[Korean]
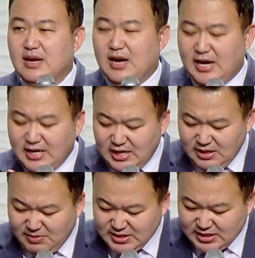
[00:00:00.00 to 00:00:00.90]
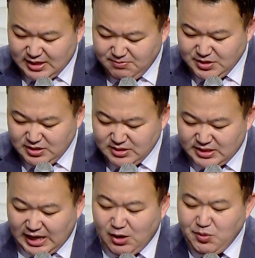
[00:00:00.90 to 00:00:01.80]
하나님의 사람들
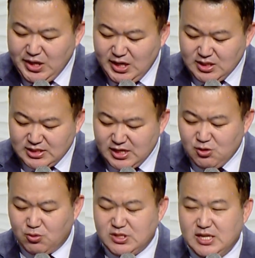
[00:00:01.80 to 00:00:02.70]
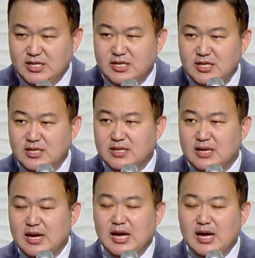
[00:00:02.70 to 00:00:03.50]
다윗의 용사들은